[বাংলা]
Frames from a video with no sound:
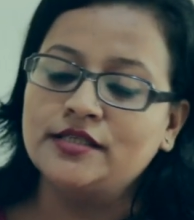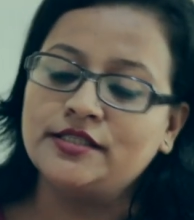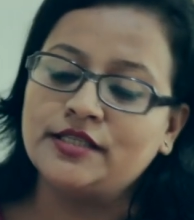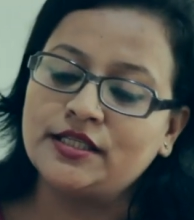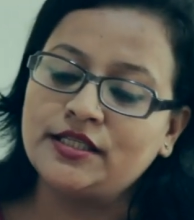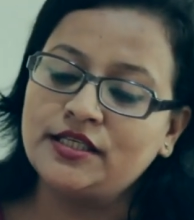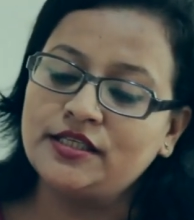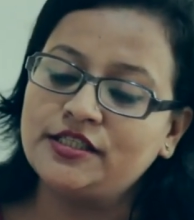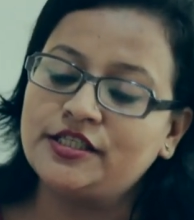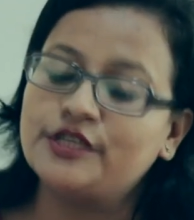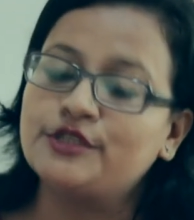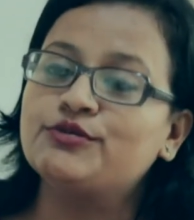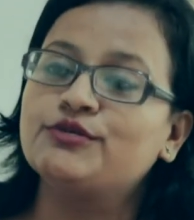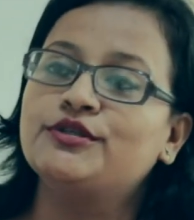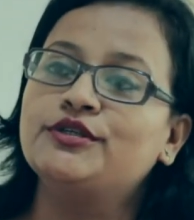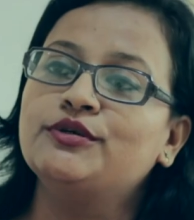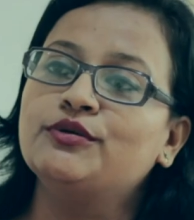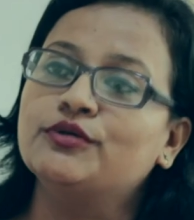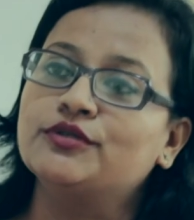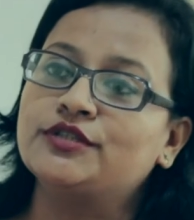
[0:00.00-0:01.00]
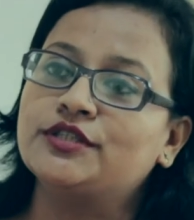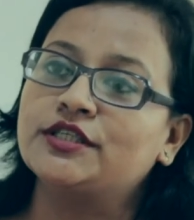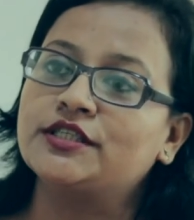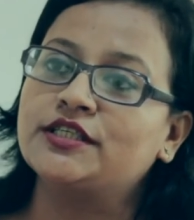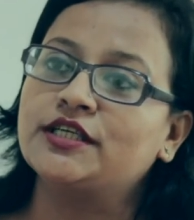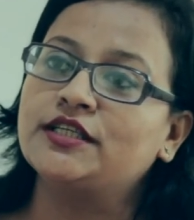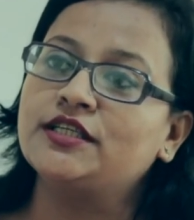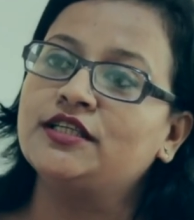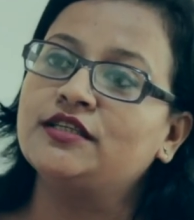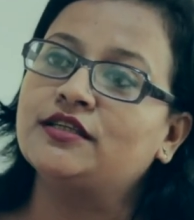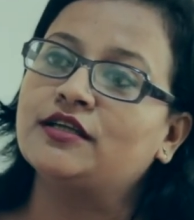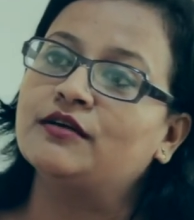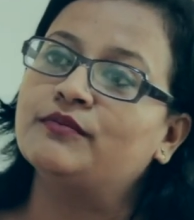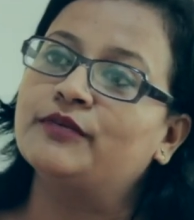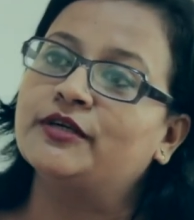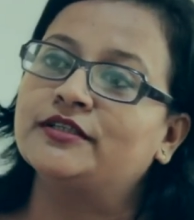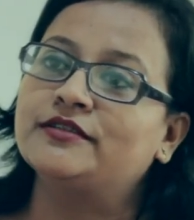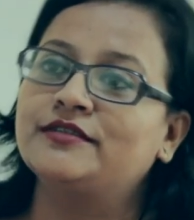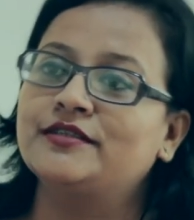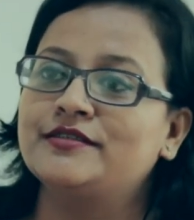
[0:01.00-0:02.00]
যেদিন শিশুটি হচ্ছে সেদিন তার
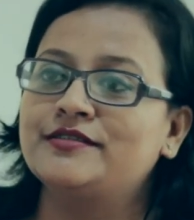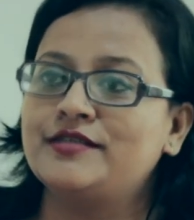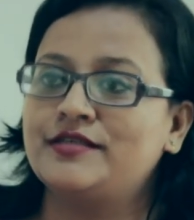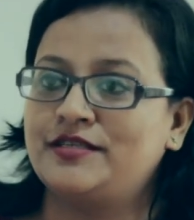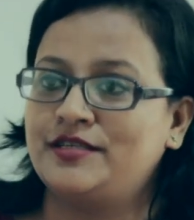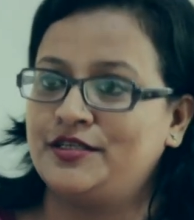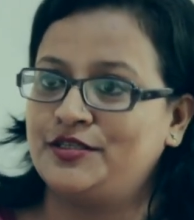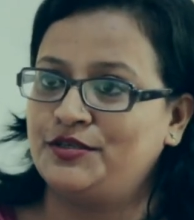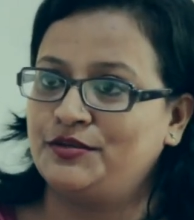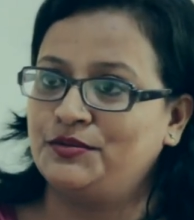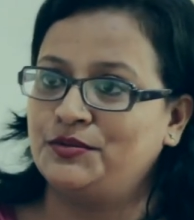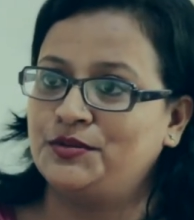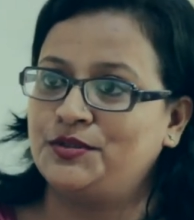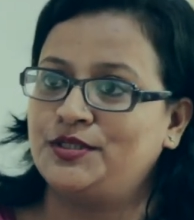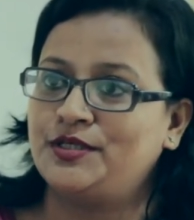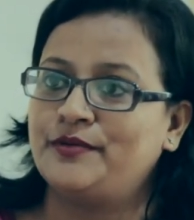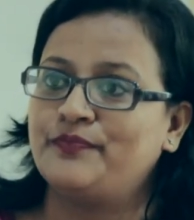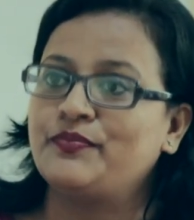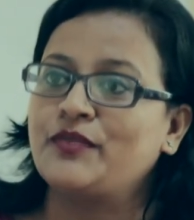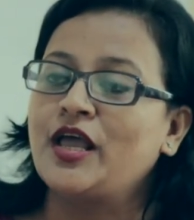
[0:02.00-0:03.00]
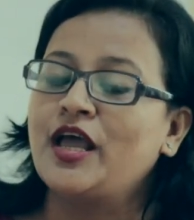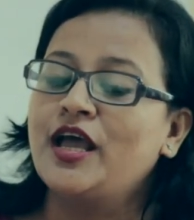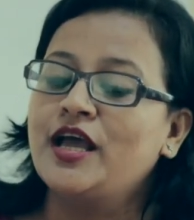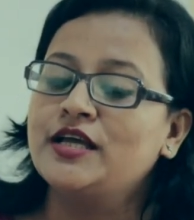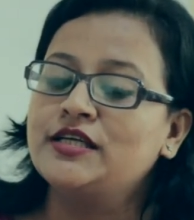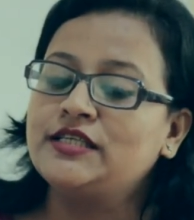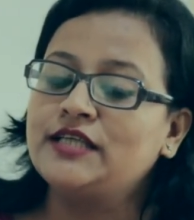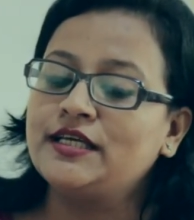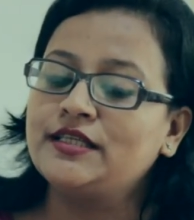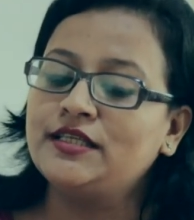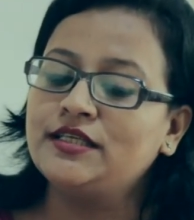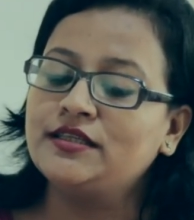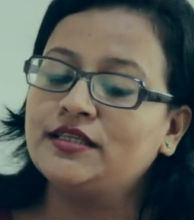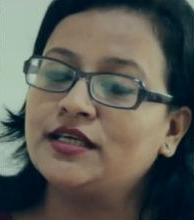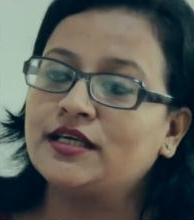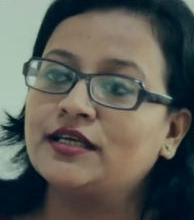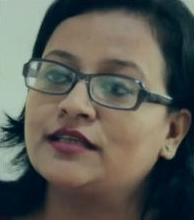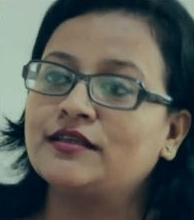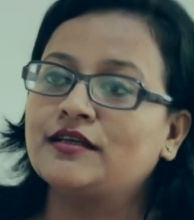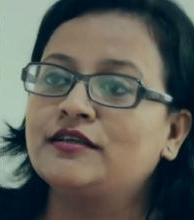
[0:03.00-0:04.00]
বার্থ রেজিস্ট্রেশন হচ্ছে সেই দিন
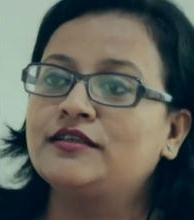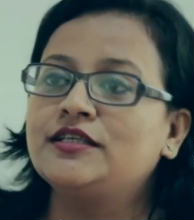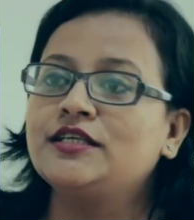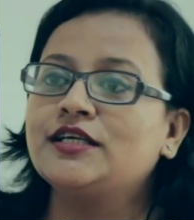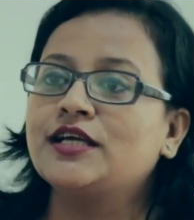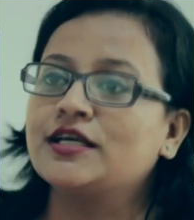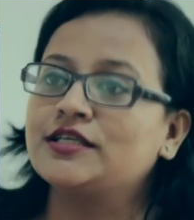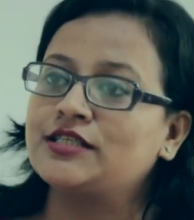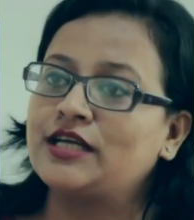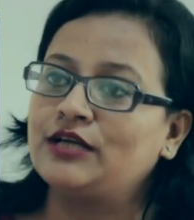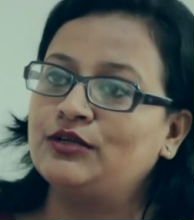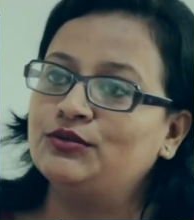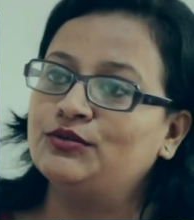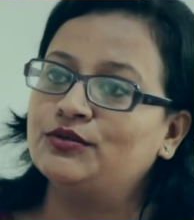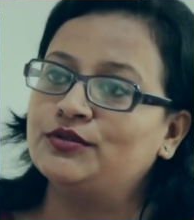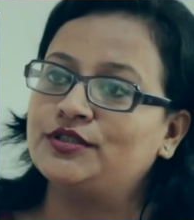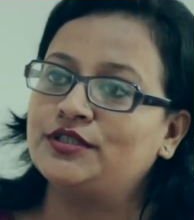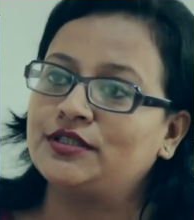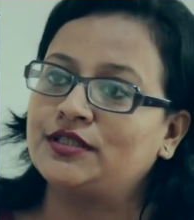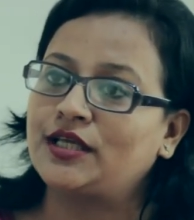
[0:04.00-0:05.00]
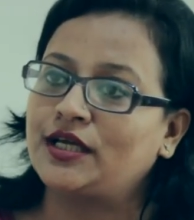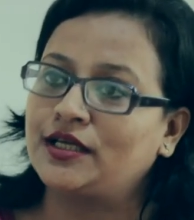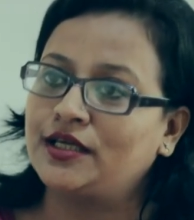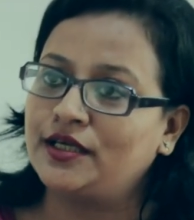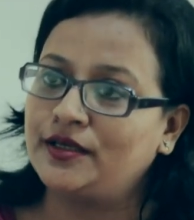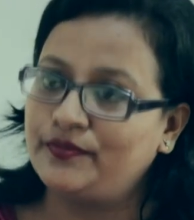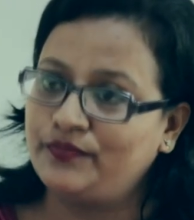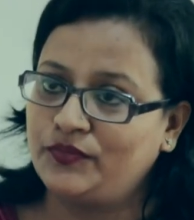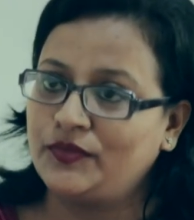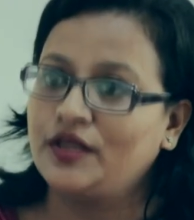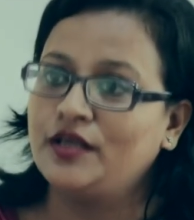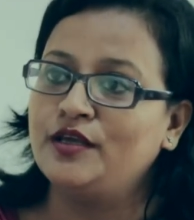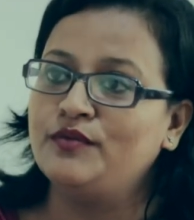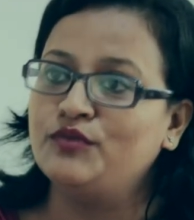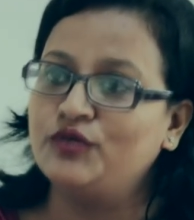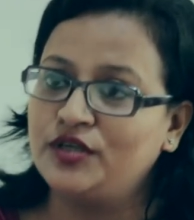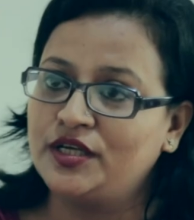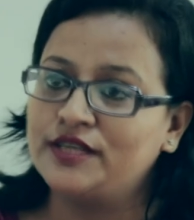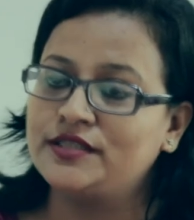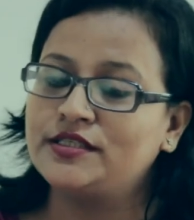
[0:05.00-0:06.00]
থেকে তার টিকা চালু হচ্ছে তাকে
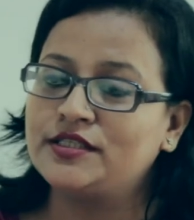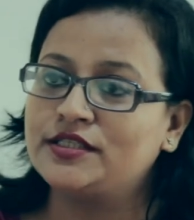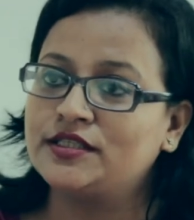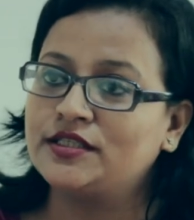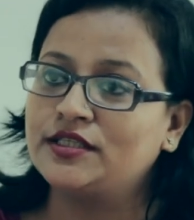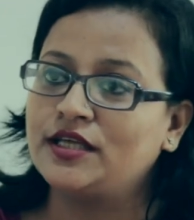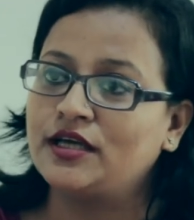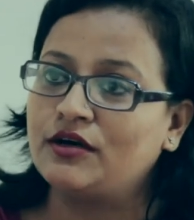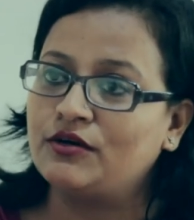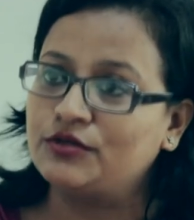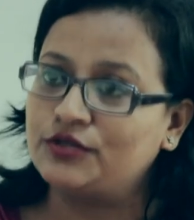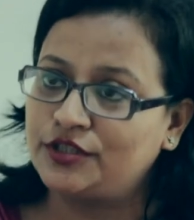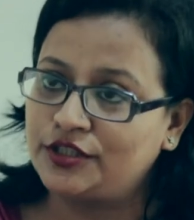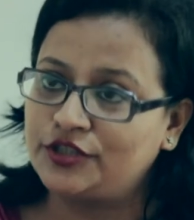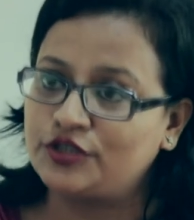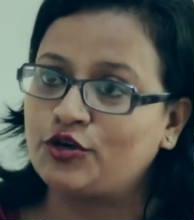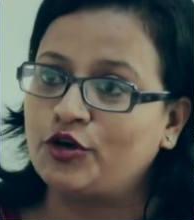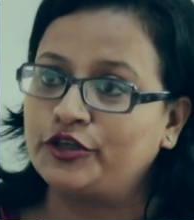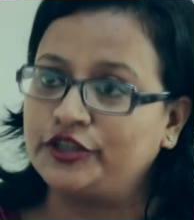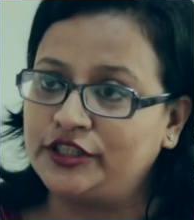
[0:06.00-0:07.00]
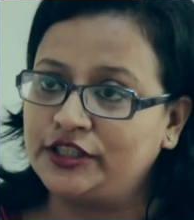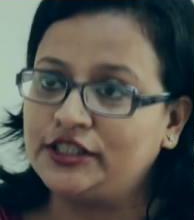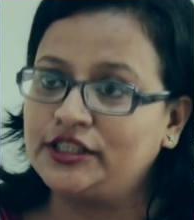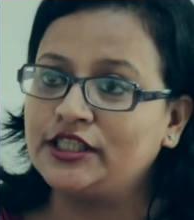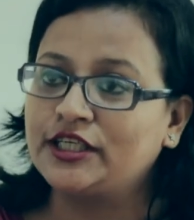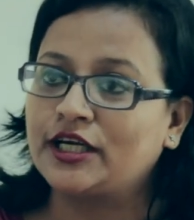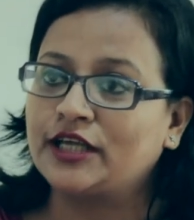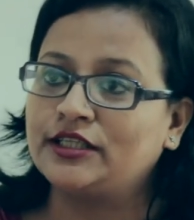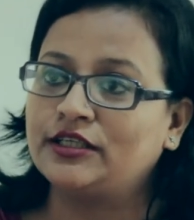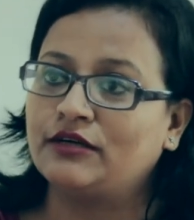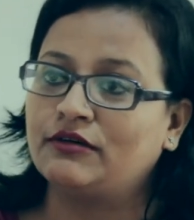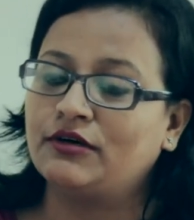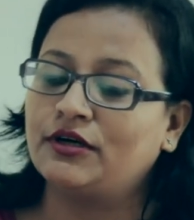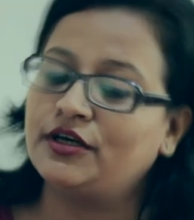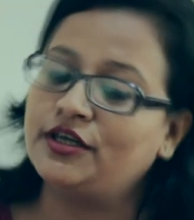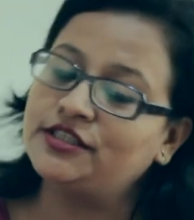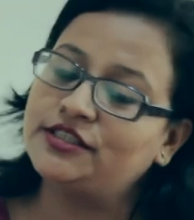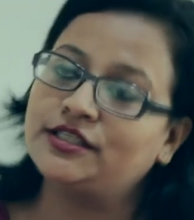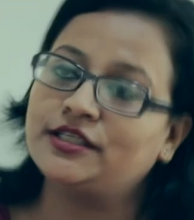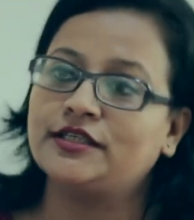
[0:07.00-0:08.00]
ইমিউনাইজেশন দেওয়া হচ্ছে ছয়টি টিকা দেওয়া
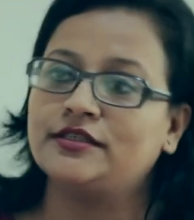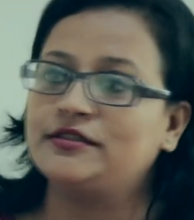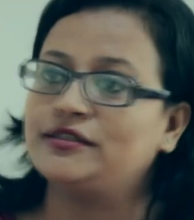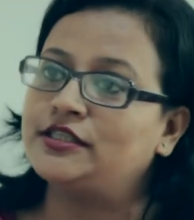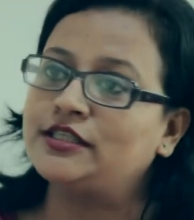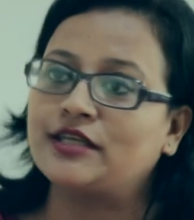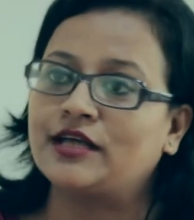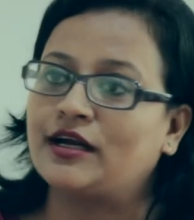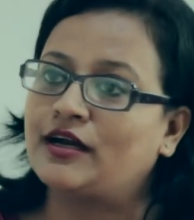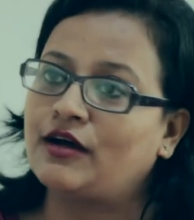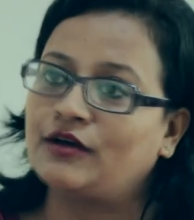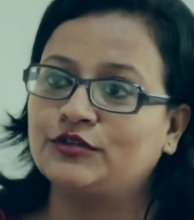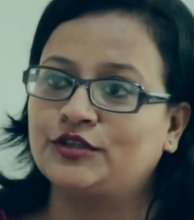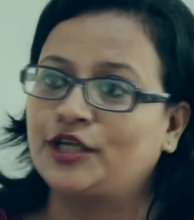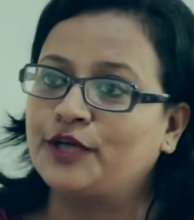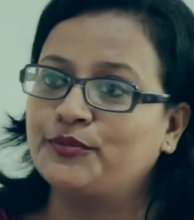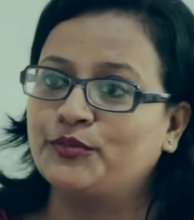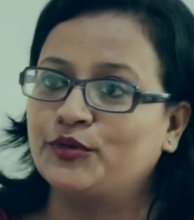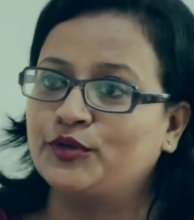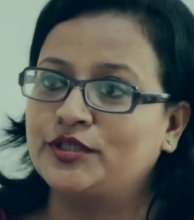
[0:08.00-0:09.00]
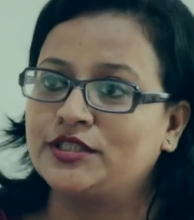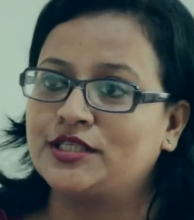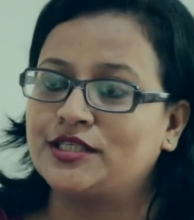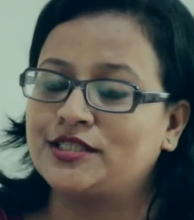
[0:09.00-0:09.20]
হয় সে টিকার আওতায় পড়ে